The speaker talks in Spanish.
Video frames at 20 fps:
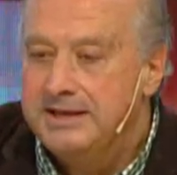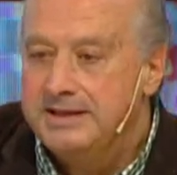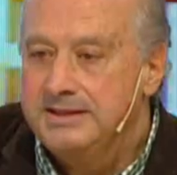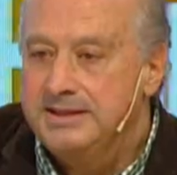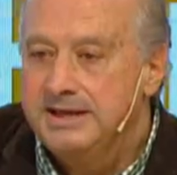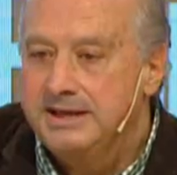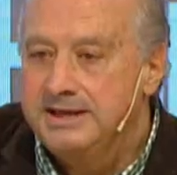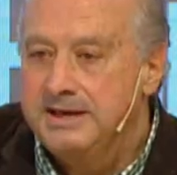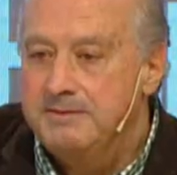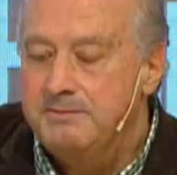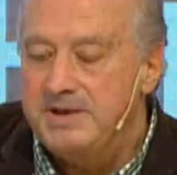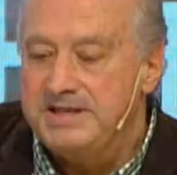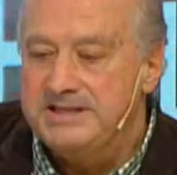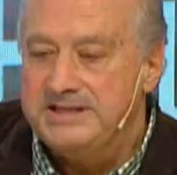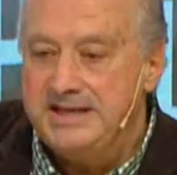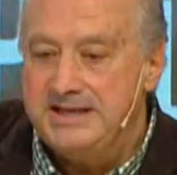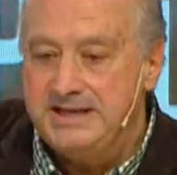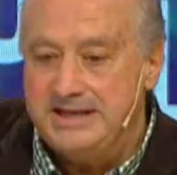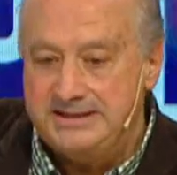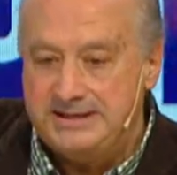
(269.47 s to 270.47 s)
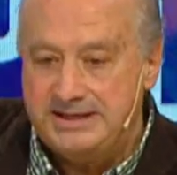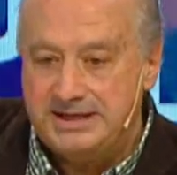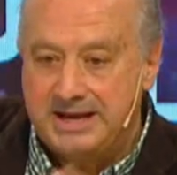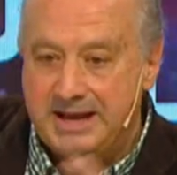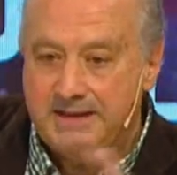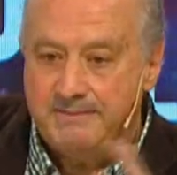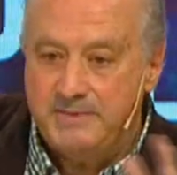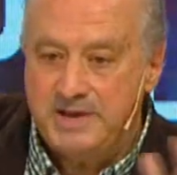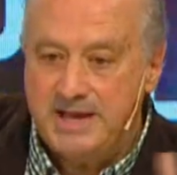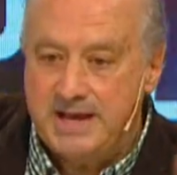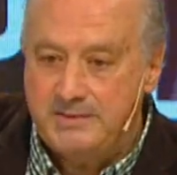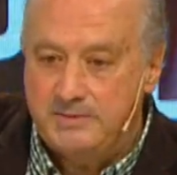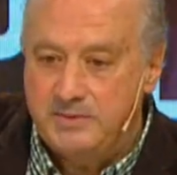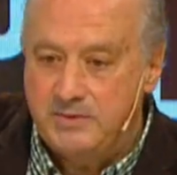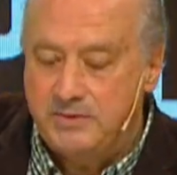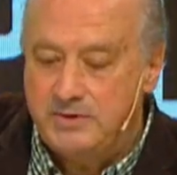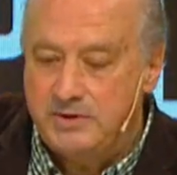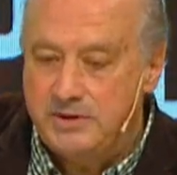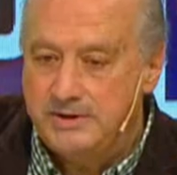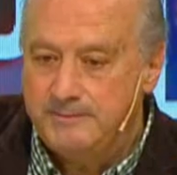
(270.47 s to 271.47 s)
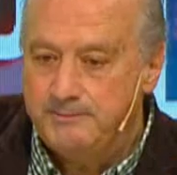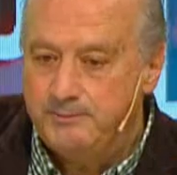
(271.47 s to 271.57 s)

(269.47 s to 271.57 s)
de qué pasaría si cambiamos